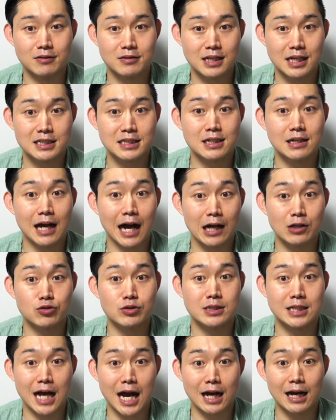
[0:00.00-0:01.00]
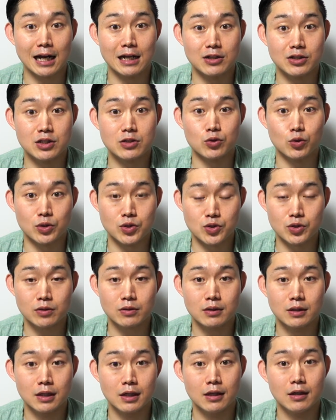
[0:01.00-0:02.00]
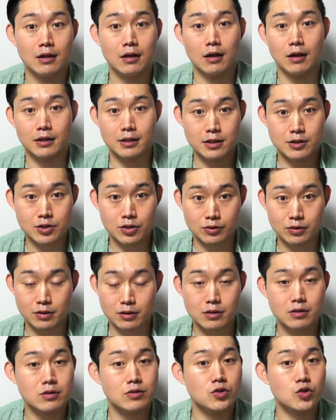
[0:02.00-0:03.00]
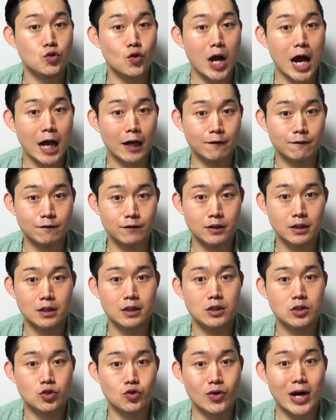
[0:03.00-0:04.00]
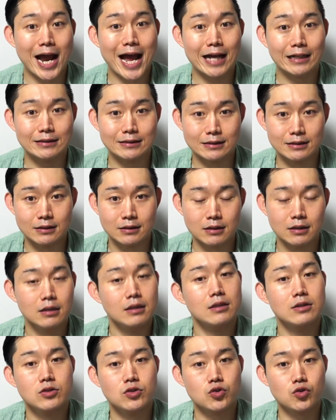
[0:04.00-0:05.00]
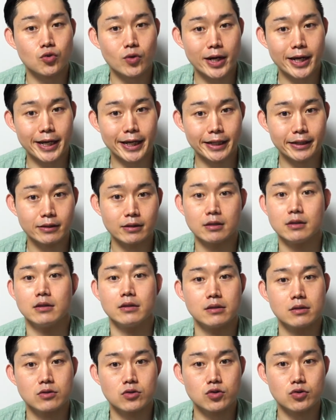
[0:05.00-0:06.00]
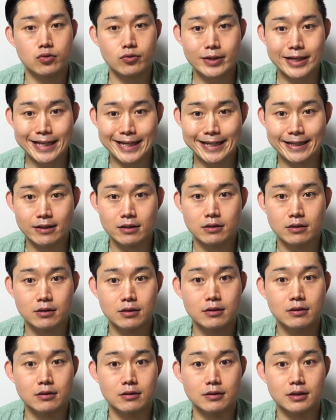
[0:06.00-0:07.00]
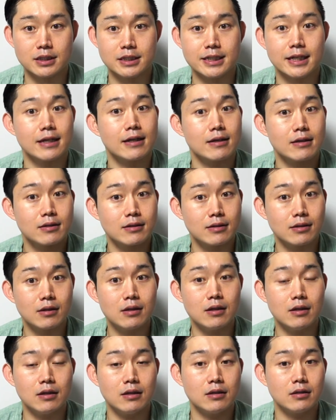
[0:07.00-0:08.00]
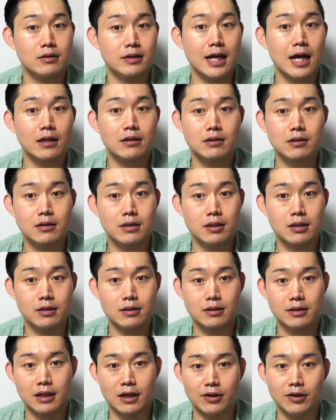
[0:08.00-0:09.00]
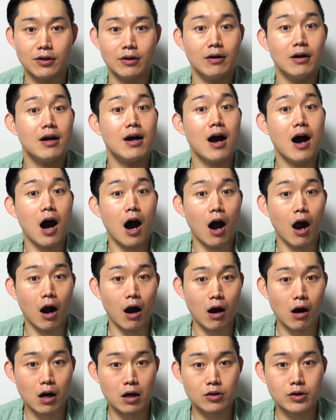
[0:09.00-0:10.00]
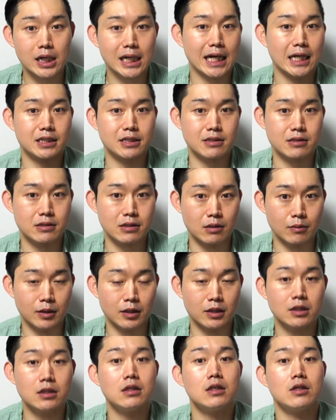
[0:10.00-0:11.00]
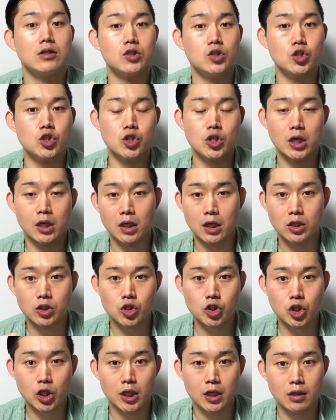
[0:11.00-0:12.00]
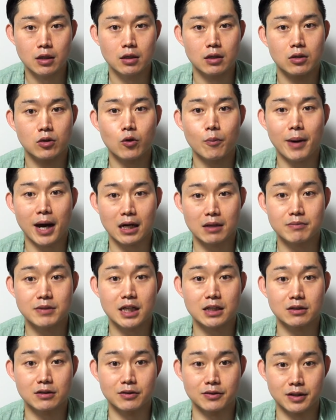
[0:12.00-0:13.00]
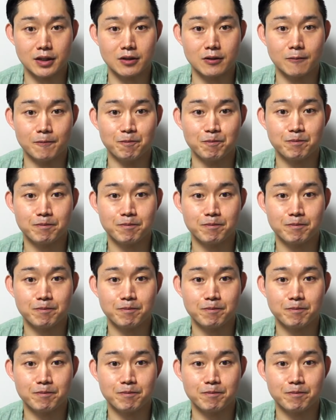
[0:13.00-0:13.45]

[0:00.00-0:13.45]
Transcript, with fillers: 사실 아주 잘 알려진 소리죠. 이 녀석들은 drive, dragon, train, tree 등 이제 드나 t가요. r과 같이 쓰이면은 j, ch로 발음나는 건데요.